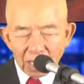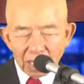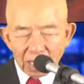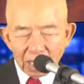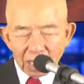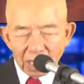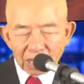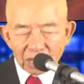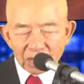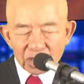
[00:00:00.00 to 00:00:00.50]

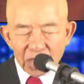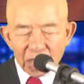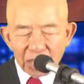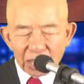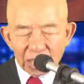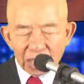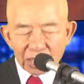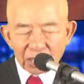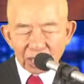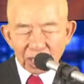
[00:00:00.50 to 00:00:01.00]
那将
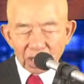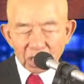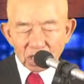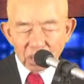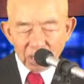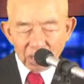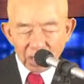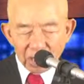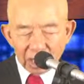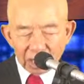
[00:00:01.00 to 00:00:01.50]
来的
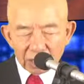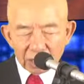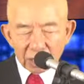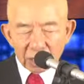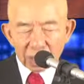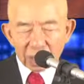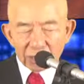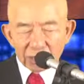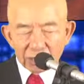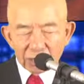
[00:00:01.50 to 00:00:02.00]
预言
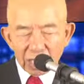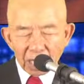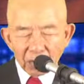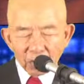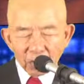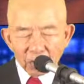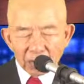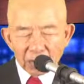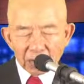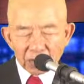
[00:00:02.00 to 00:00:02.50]
也
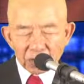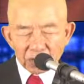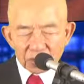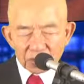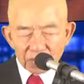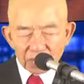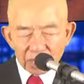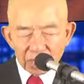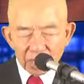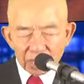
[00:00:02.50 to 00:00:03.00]
会
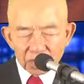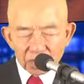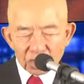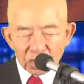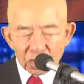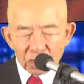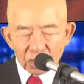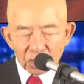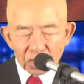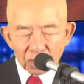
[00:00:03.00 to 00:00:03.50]
实现
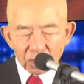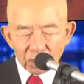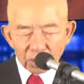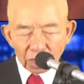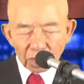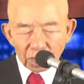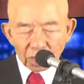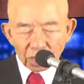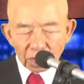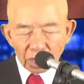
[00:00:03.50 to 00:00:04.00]
成就
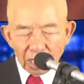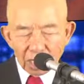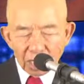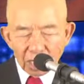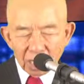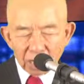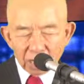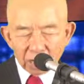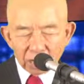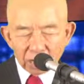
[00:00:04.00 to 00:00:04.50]
的。
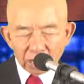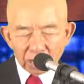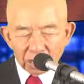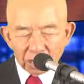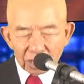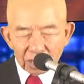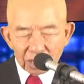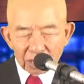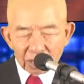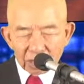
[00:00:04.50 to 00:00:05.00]
我
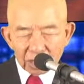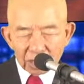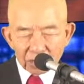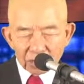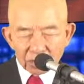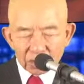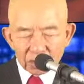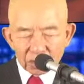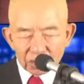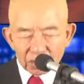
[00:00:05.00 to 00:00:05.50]

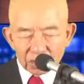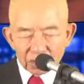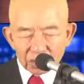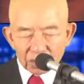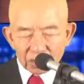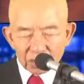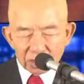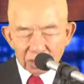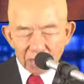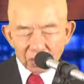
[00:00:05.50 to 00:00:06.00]

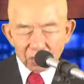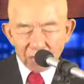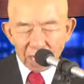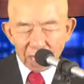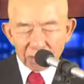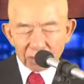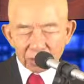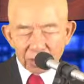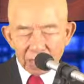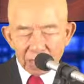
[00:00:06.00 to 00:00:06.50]
希
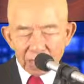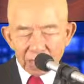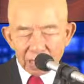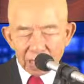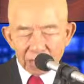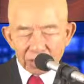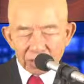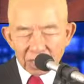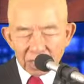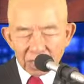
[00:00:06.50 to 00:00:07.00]
望
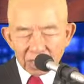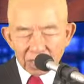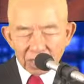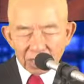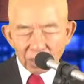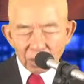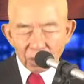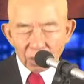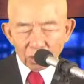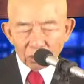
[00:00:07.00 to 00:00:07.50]
大家能
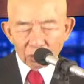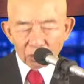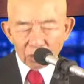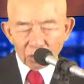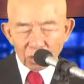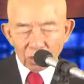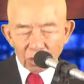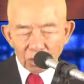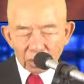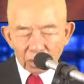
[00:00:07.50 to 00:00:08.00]
够
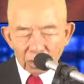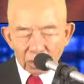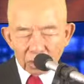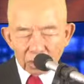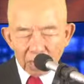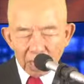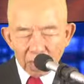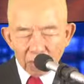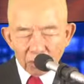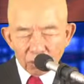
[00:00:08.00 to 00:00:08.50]
得
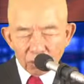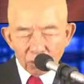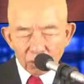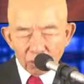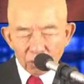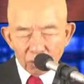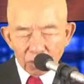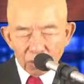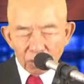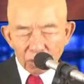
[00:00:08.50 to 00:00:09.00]
到
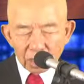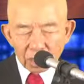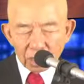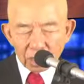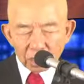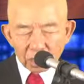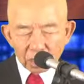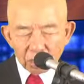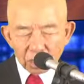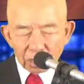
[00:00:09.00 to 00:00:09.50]

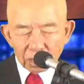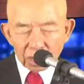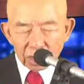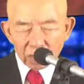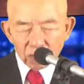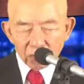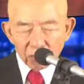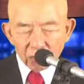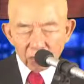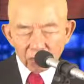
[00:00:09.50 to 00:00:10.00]
更多的
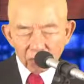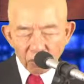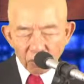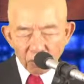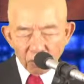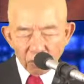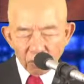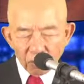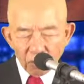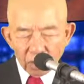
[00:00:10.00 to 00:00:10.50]
祝
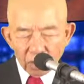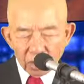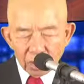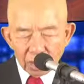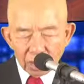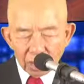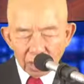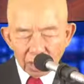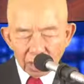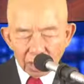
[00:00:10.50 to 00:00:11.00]
福，
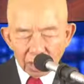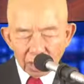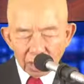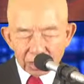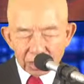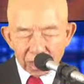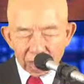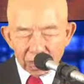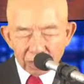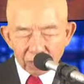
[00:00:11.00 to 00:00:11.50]
啊，
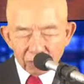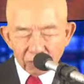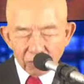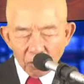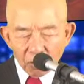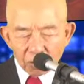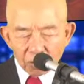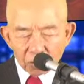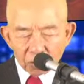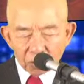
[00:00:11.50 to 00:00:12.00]
将
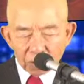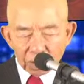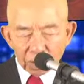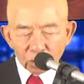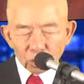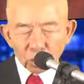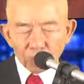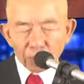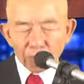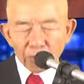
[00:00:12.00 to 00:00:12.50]
奉主基
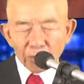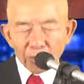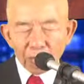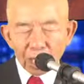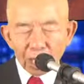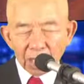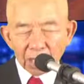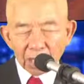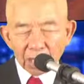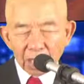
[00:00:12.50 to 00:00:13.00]
督的
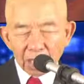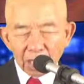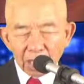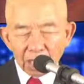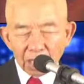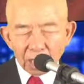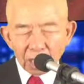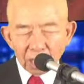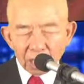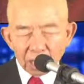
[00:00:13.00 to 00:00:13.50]
名，
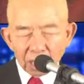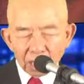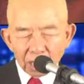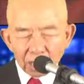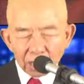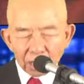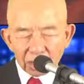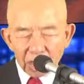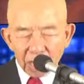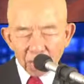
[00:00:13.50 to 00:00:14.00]
啊，
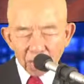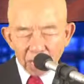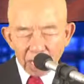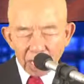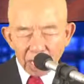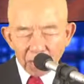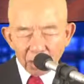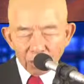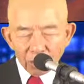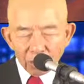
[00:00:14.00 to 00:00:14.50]
祷
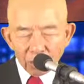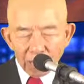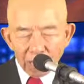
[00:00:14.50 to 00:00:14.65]
告。